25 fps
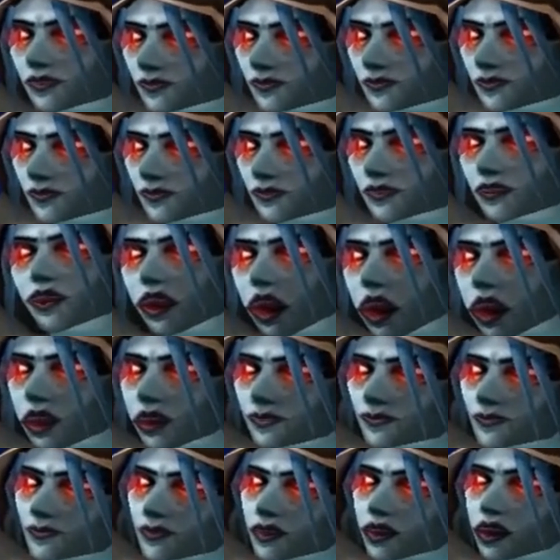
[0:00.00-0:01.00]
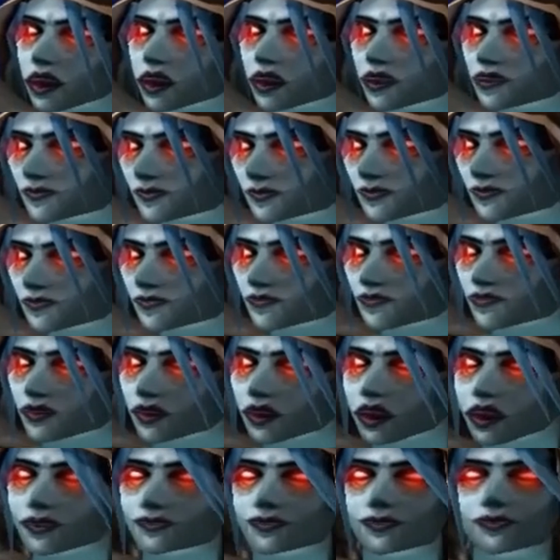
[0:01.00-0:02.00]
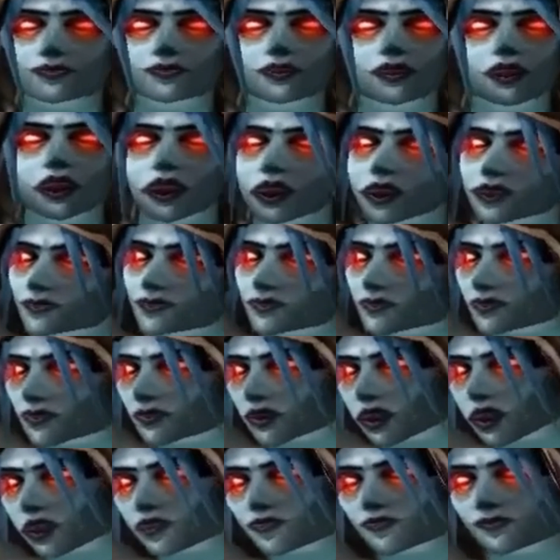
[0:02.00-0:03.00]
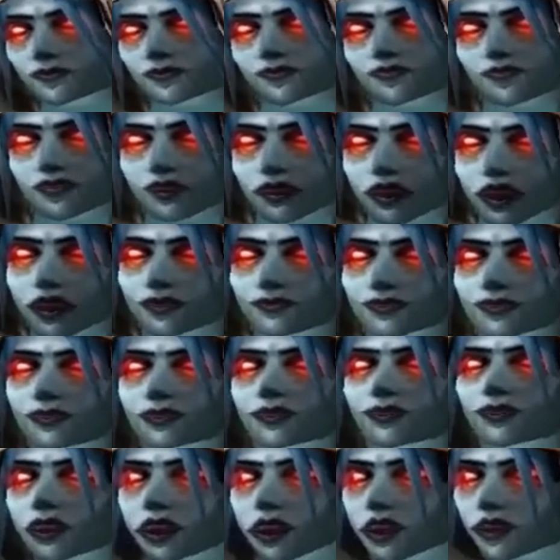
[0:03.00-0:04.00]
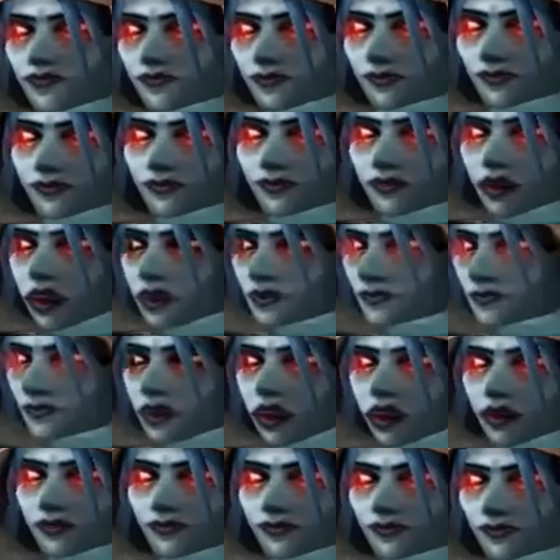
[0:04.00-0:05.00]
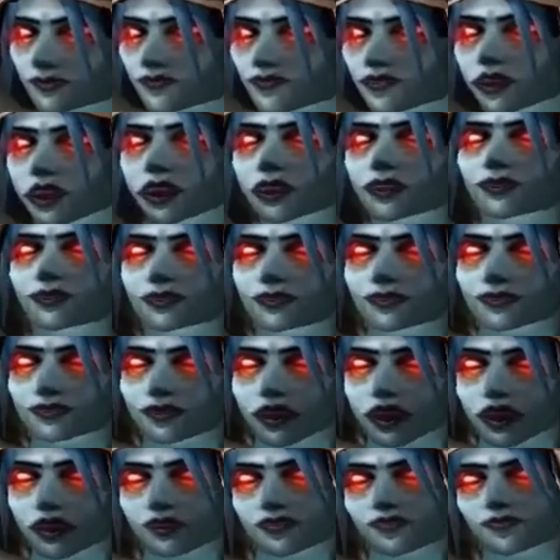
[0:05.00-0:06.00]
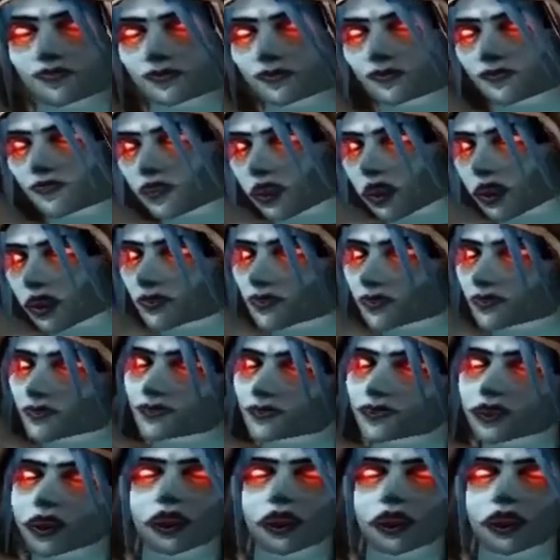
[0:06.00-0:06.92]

tout le plaisir sera pour moi, primate. Ces chiens valaient à peine le détour. Très